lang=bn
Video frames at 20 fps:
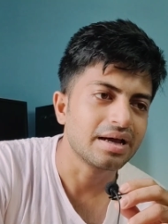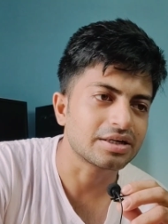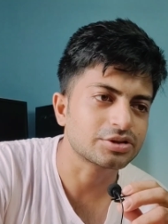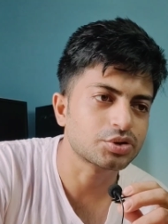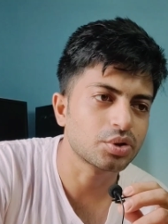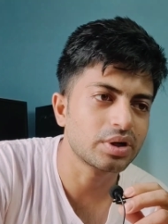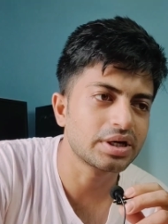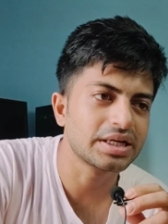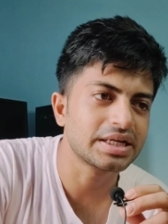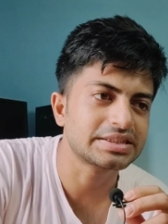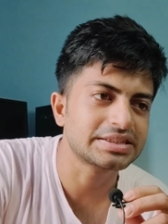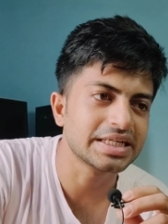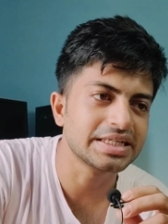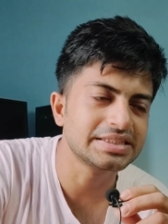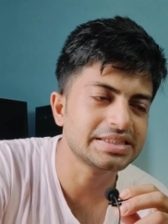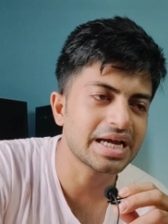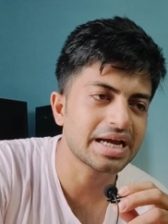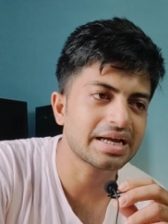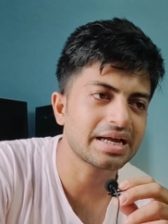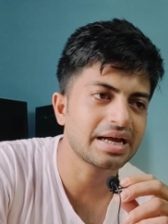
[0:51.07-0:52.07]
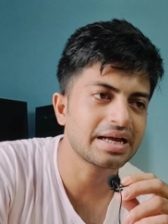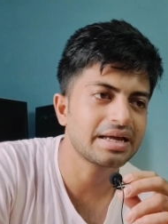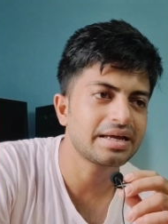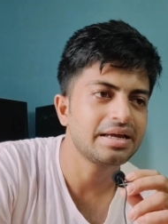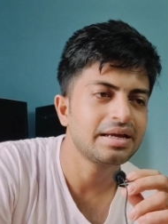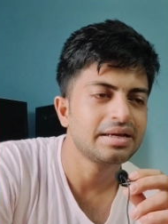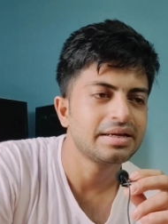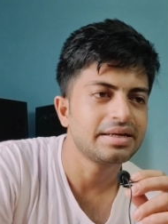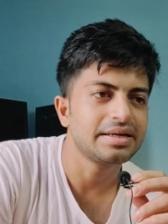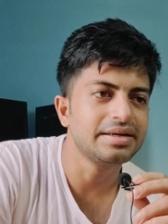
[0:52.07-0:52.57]
আসলে সেই জায়গায়
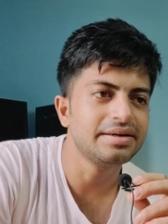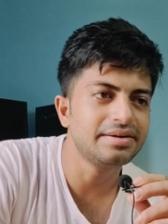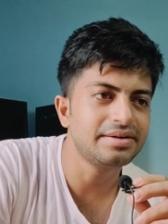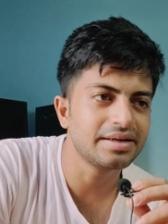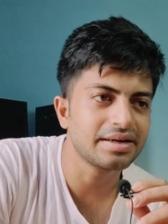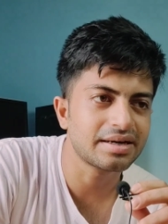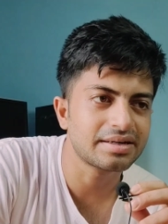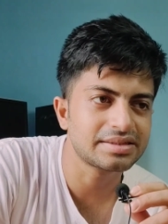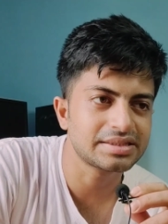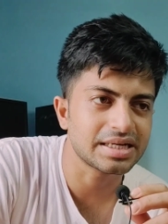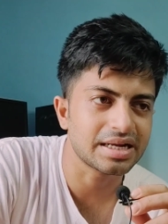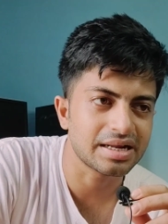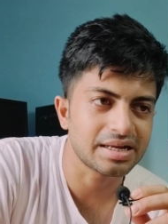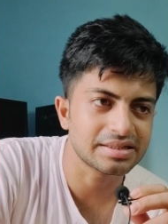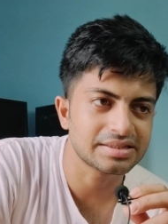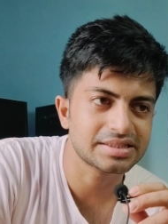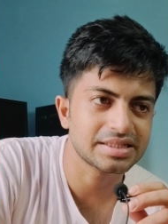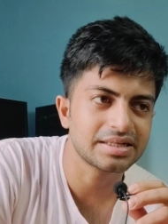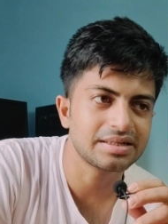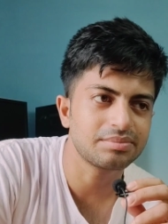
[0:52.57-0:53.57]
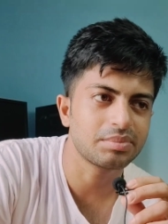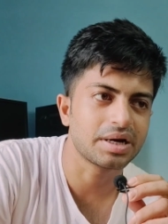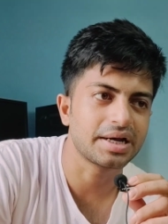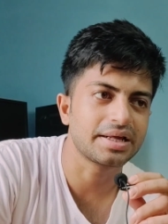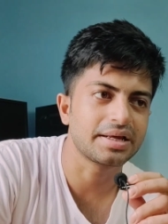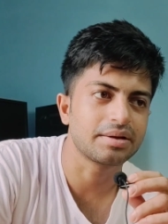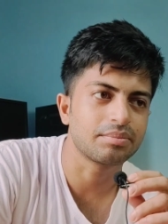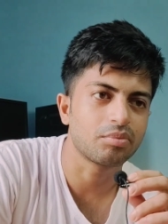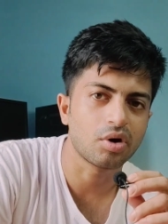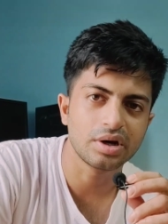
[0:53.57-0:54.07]
ইন্ডিয়ার যারা আছেন
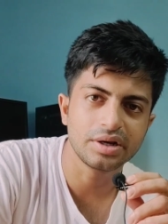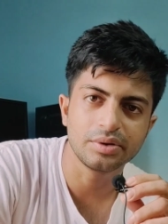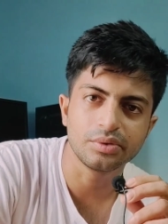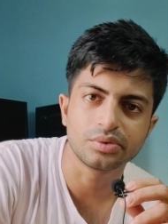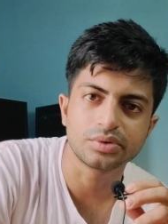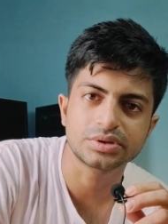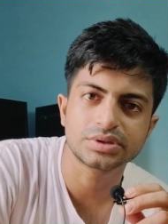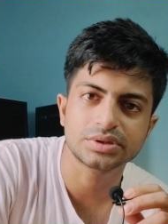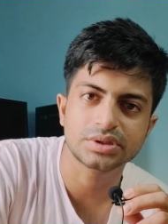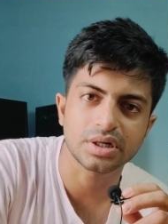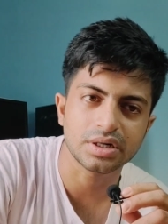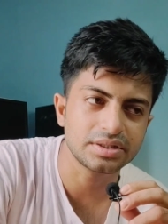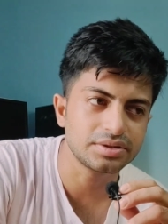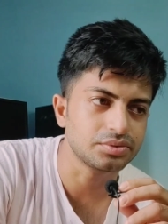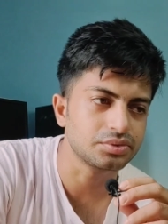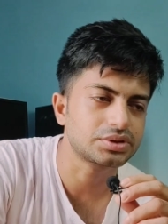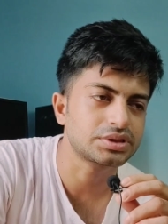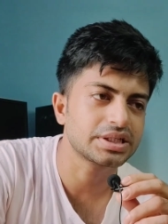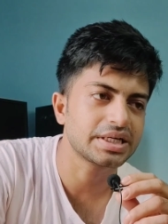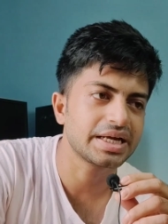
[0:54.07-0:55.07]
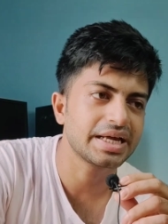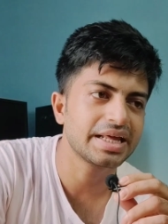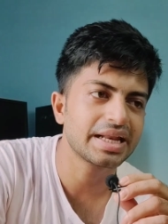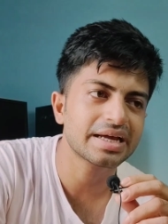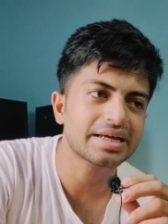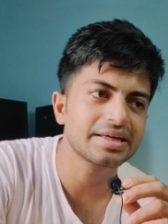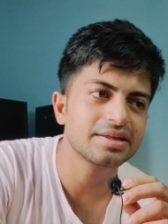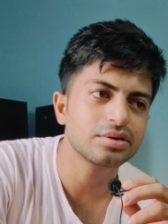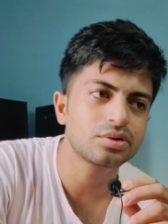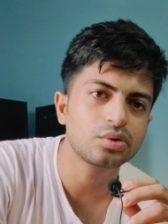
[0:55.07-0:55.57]
মানে বলিউড টলিউড
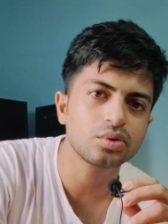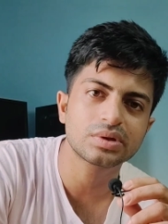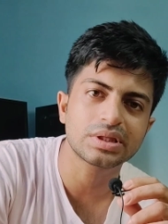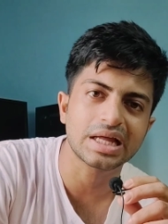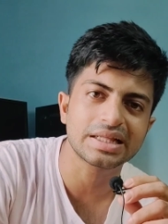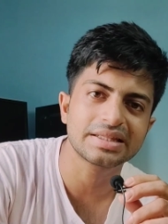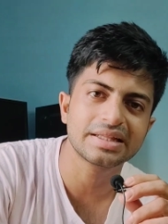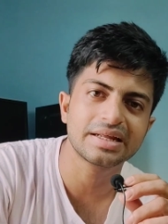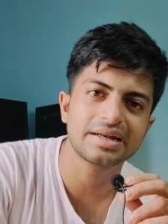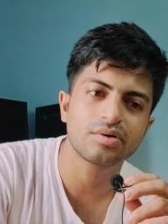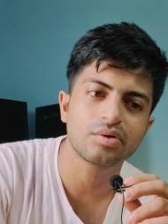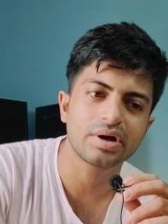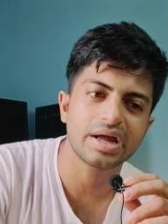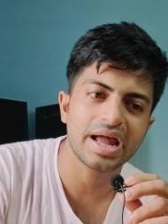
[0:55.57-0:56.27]
এরা কিন্তু তাদের